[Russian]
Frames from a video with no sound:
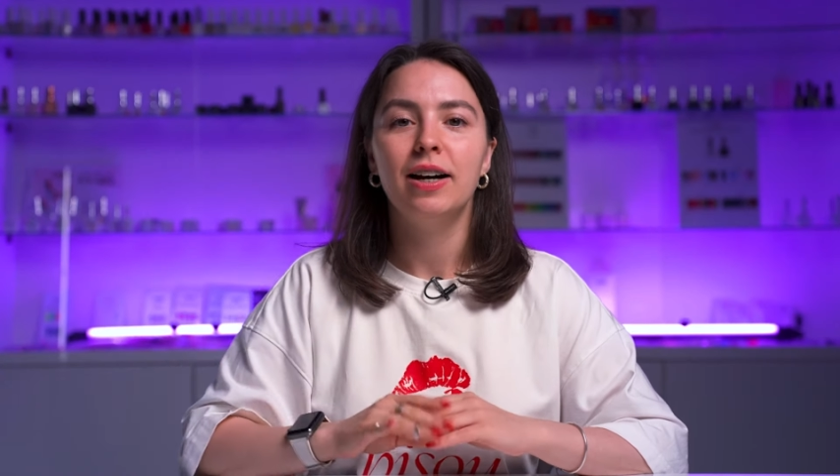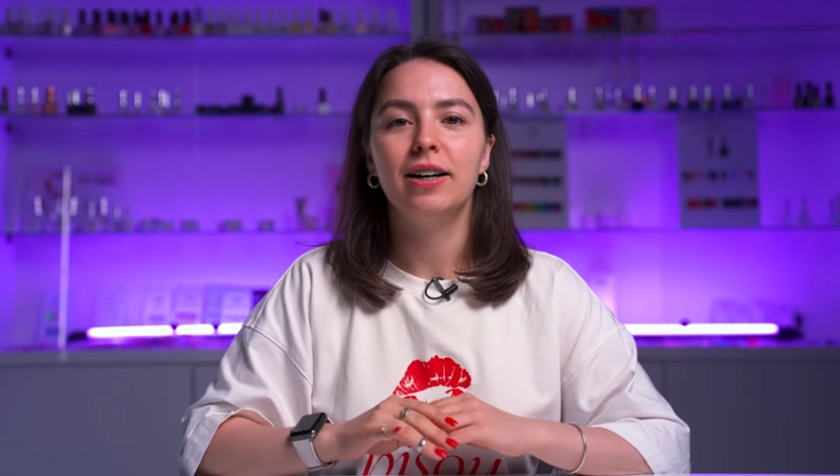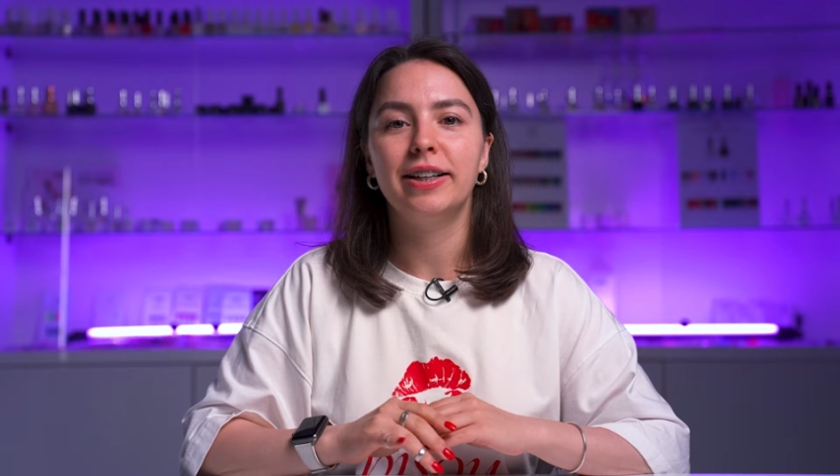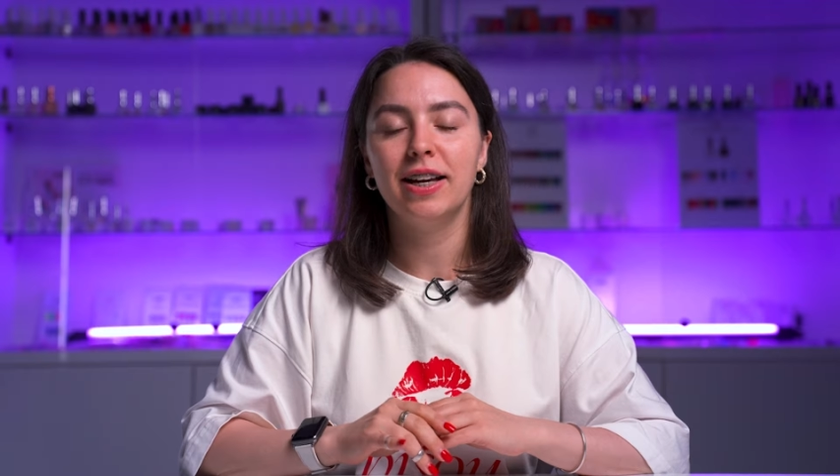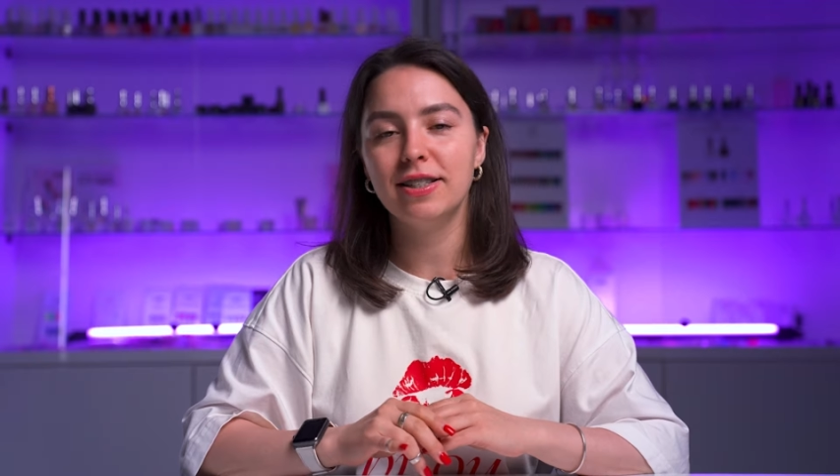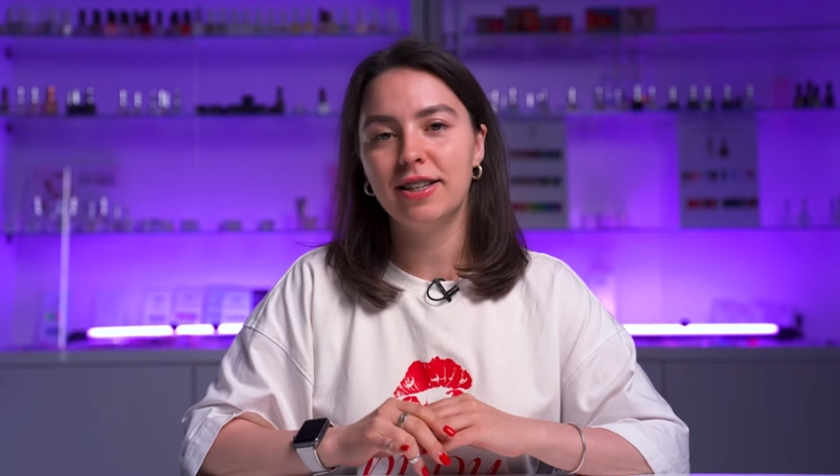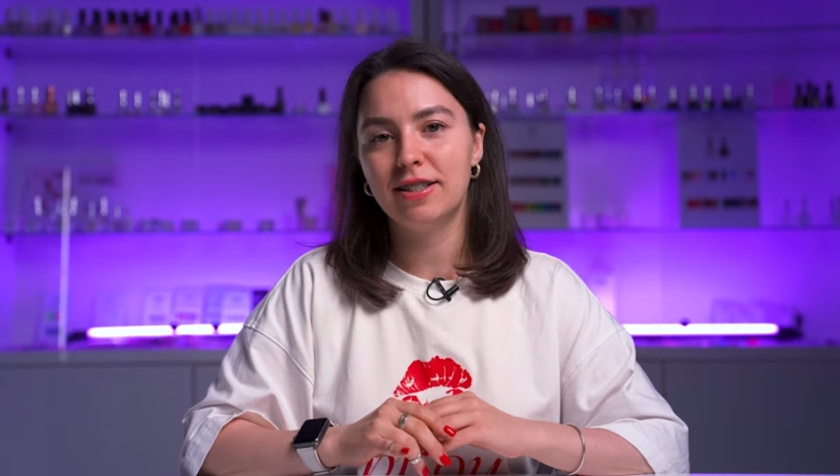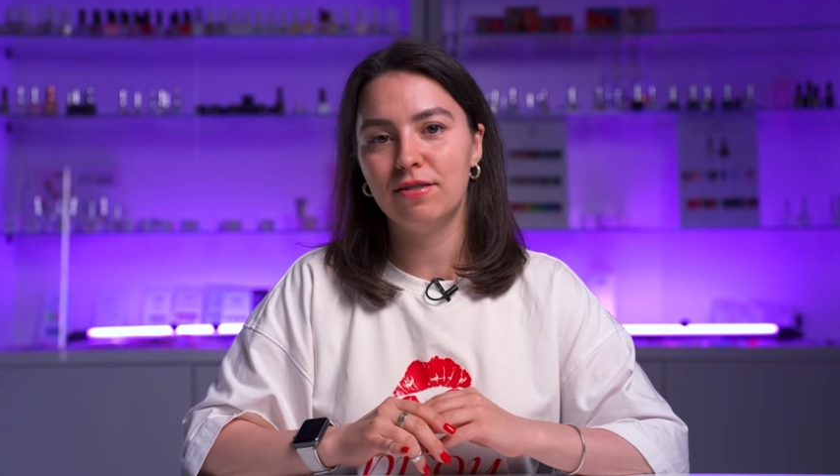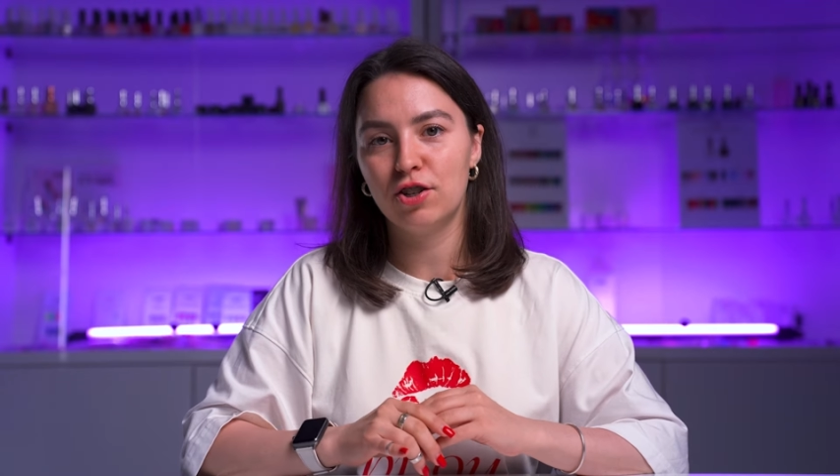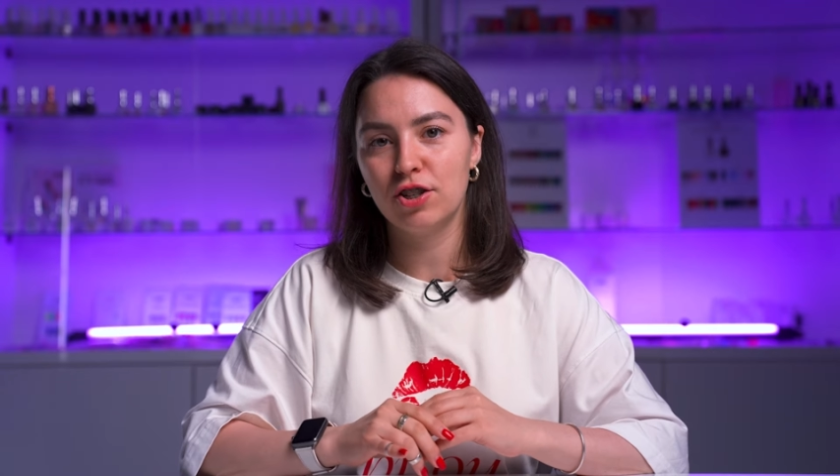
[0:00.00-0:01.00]
А я
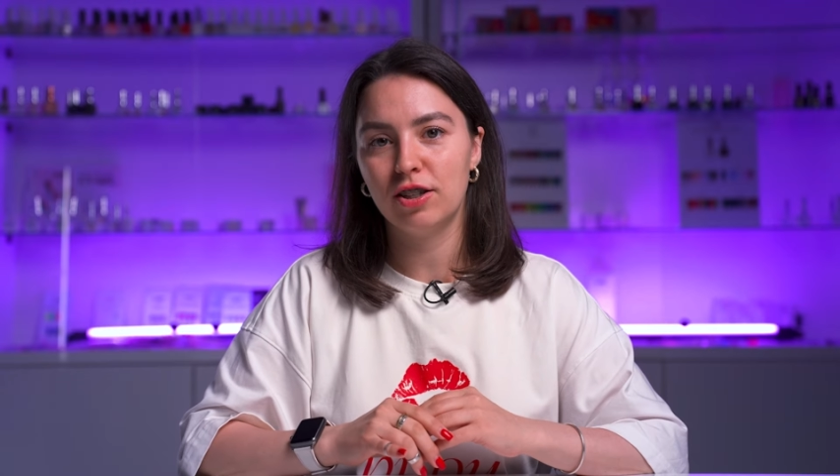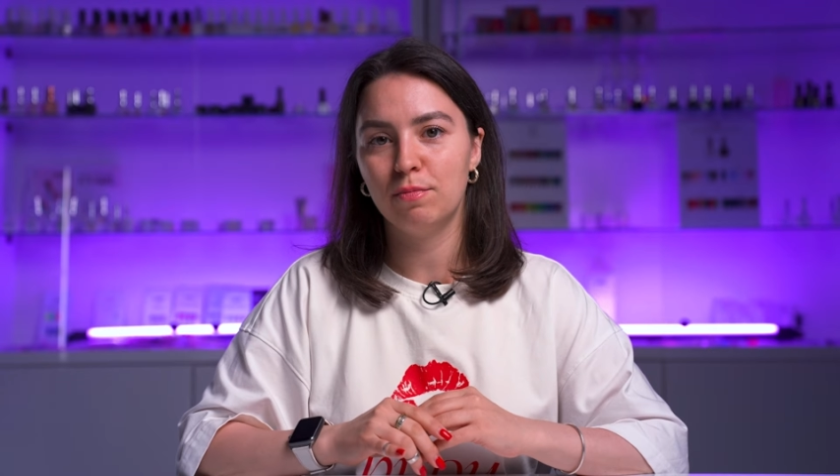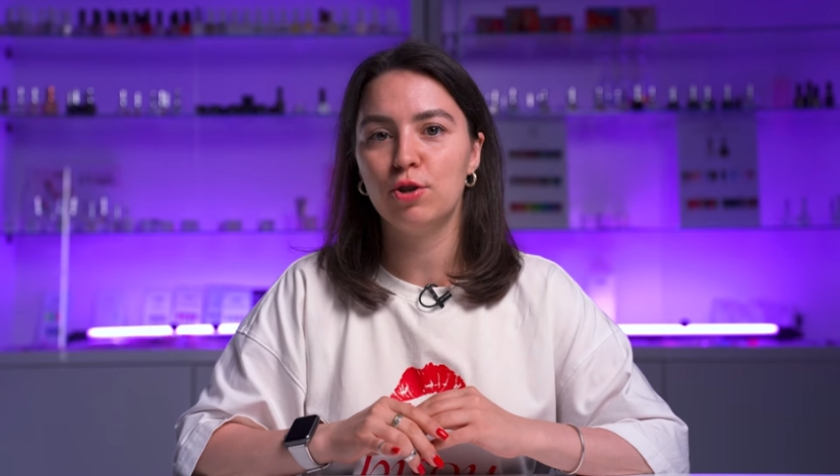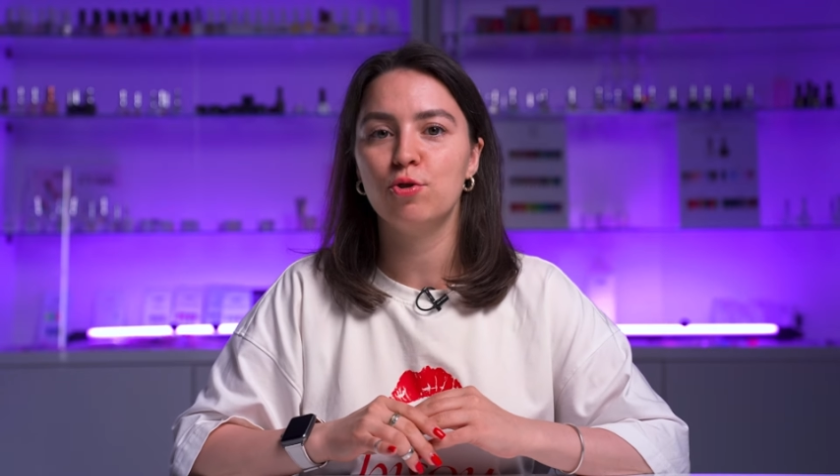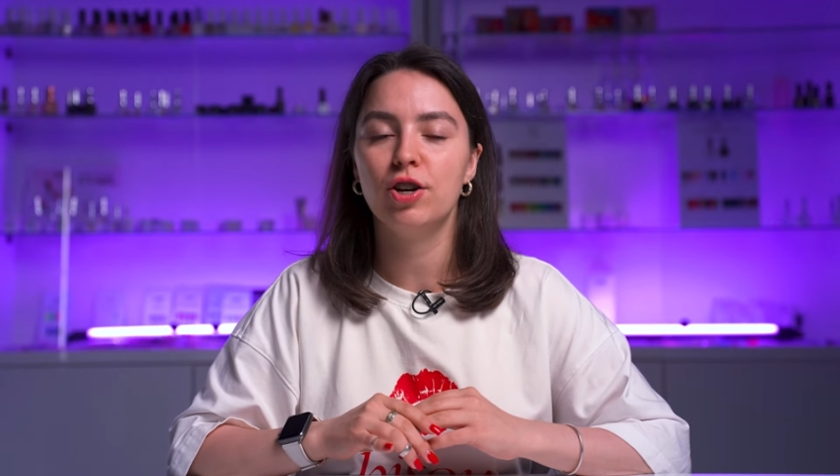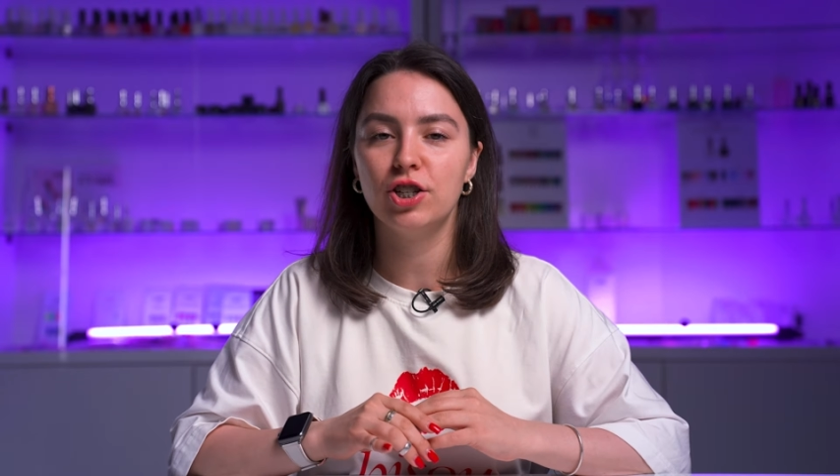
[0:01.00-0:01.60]
здесь совершила небольшую